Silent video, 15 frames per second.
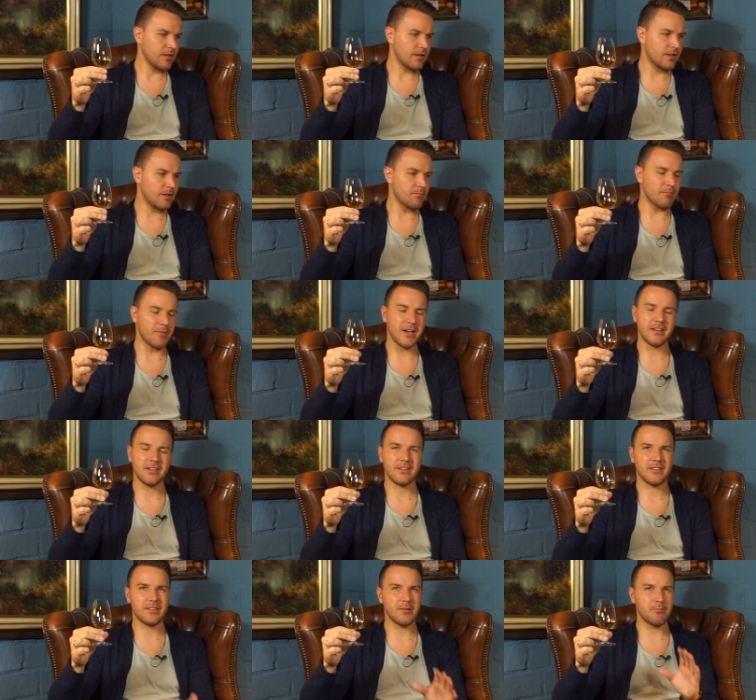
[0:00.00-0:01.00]
ich meine,
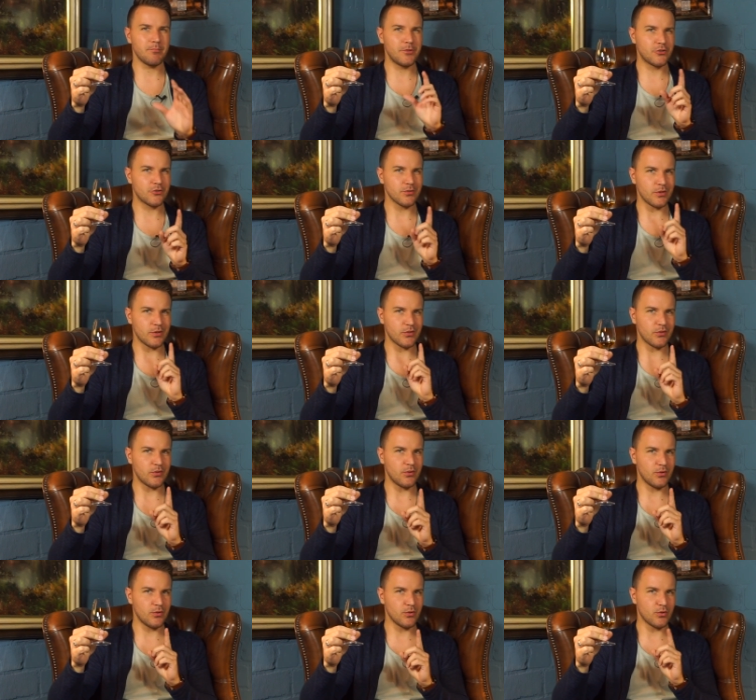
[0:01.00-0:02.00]
es ist eine Mischung
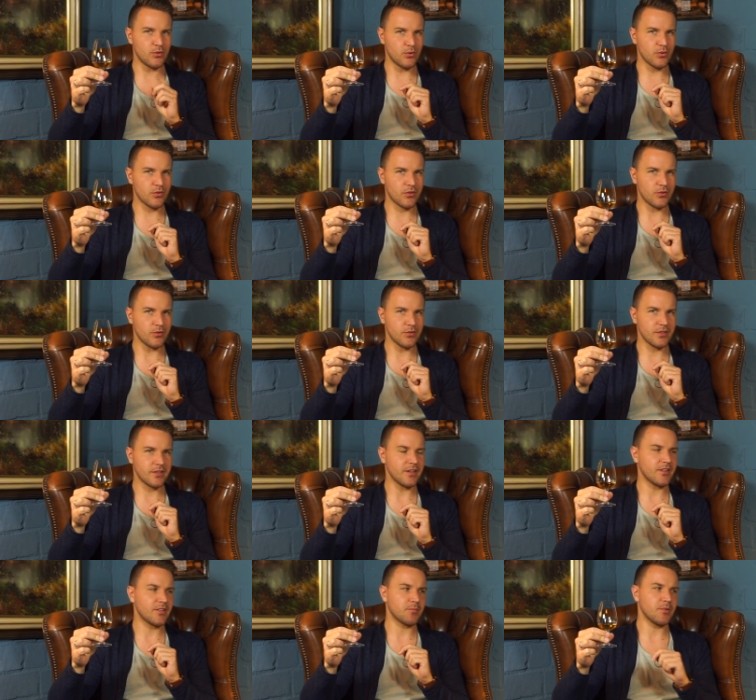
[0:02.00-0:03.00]
aus Olorose
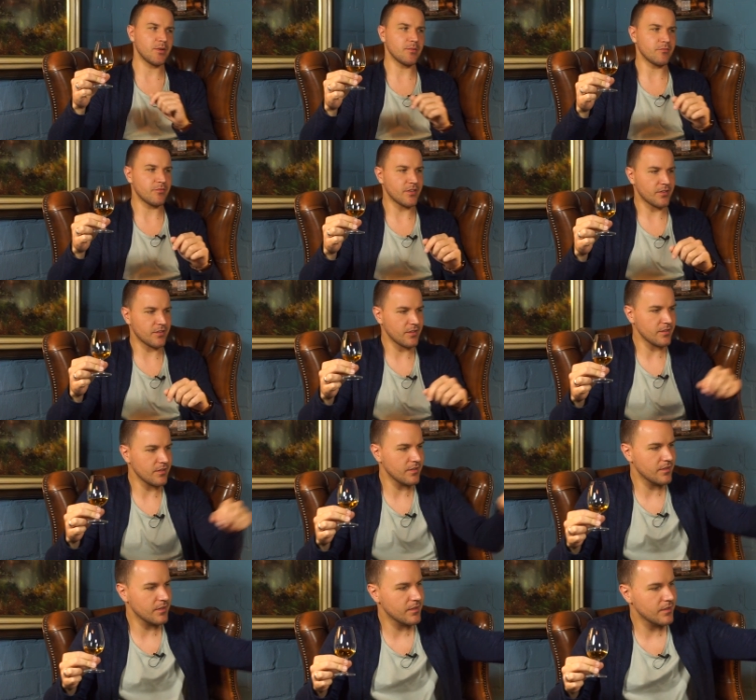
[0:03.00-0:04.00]
und Ex-Bourbon-Fässern.